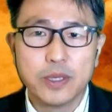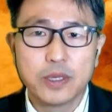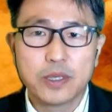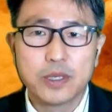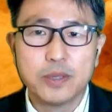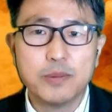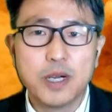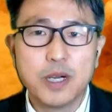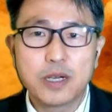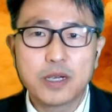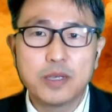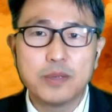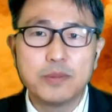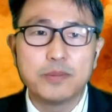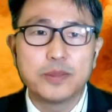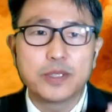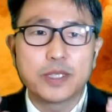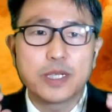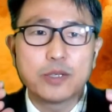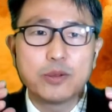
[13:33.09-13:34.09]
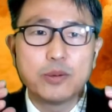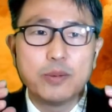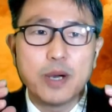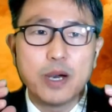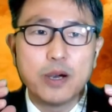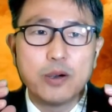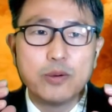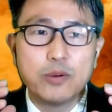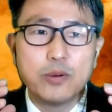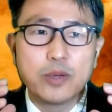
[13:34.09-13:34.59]
그만큼 사도
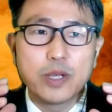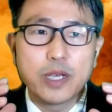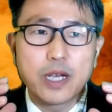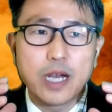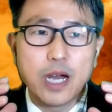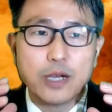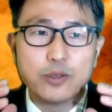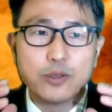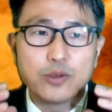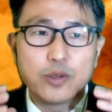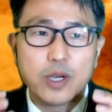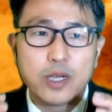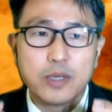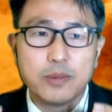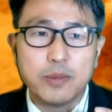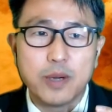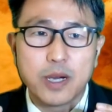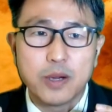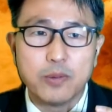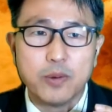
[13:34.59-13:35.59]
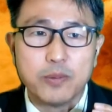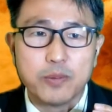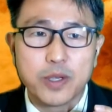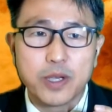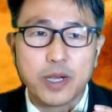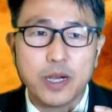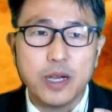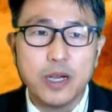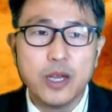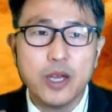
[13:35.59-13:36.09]
바울이 강조하는 바가
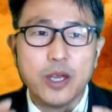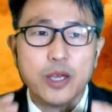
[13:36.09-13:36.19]
뭡니까?